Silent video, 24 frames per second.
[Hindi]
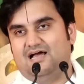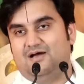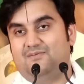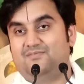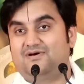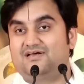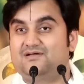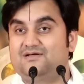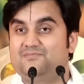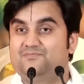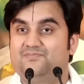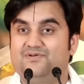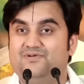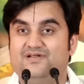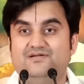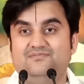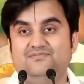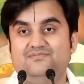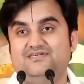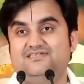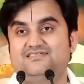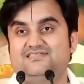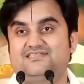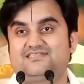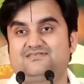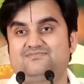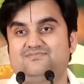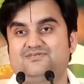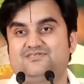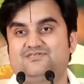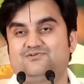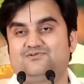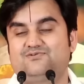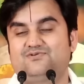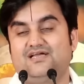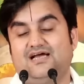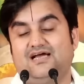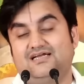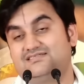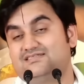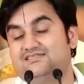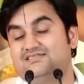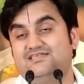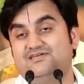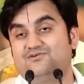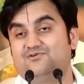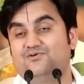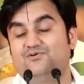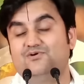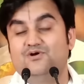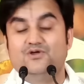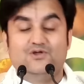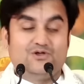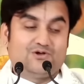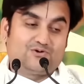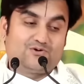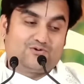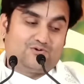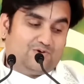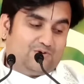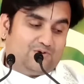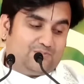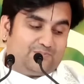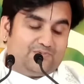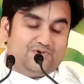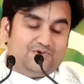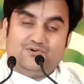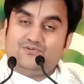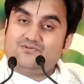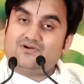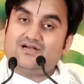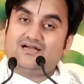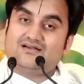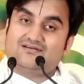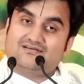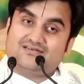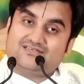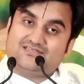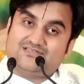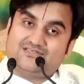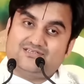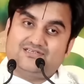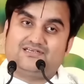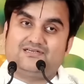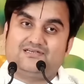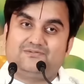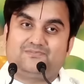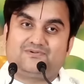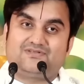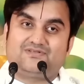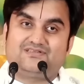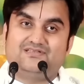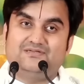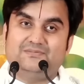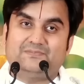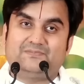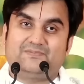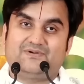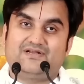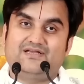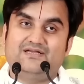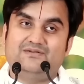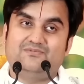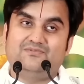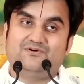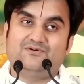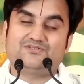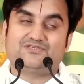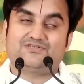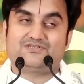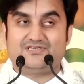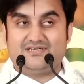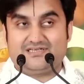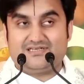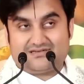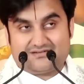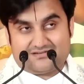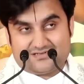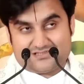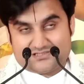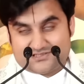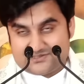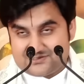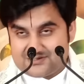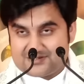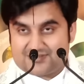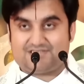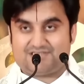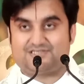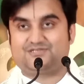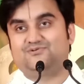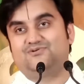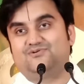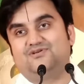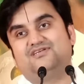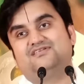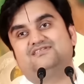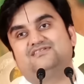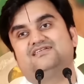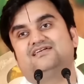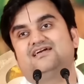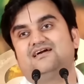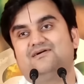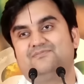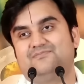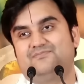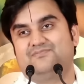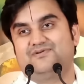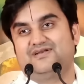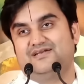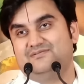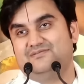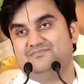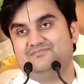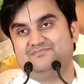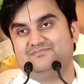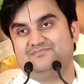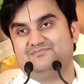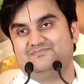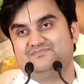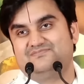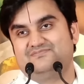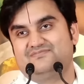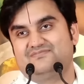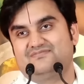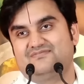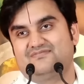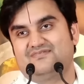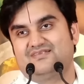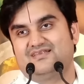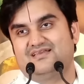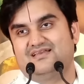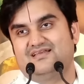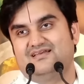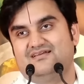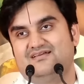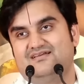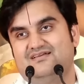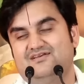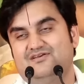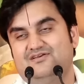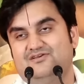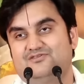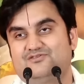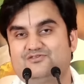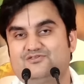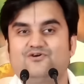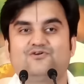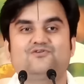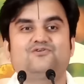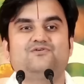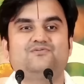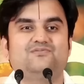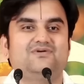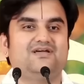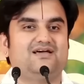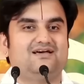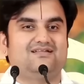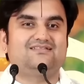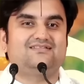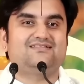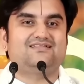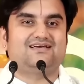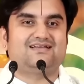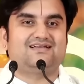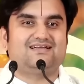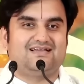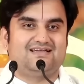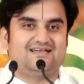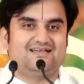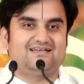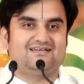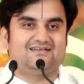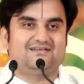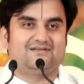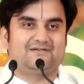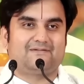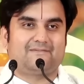हमारा प्रेमी जिसमें सुखी अच्छा देखो गोपियों का कृष्ण के प्रति प्रेम और श्री कृष्ण किशोरी जी का प्रेम दोनों में अंतर है